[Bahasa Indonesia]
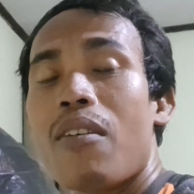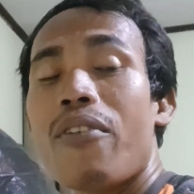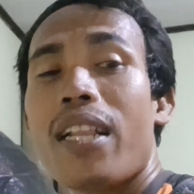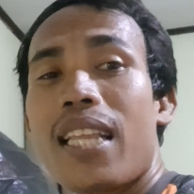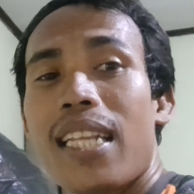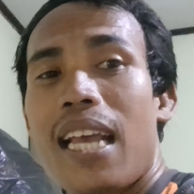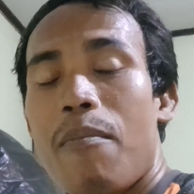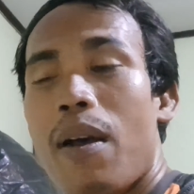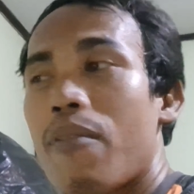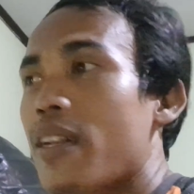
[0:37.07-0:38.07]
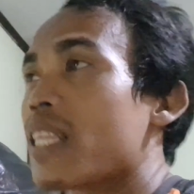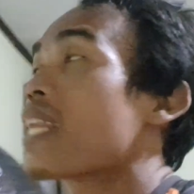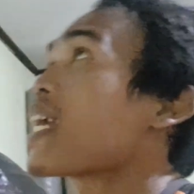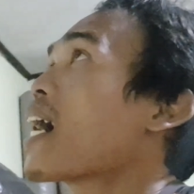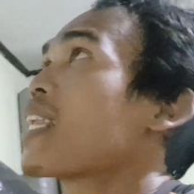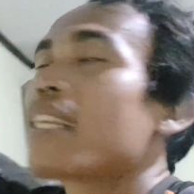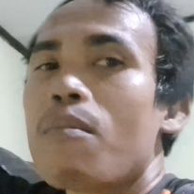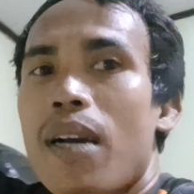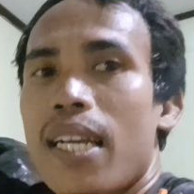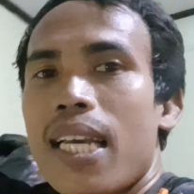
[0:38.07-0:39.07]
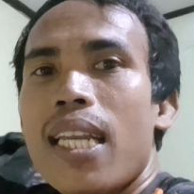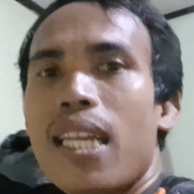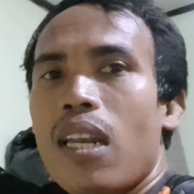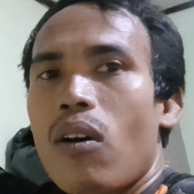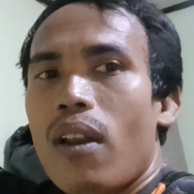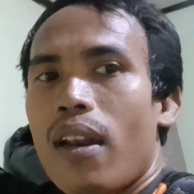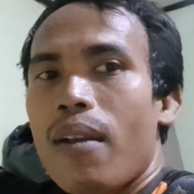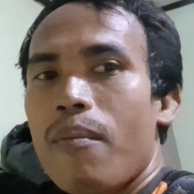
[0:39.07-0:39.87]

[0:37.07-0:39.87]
filternya apa filter yang ada di bagian indoor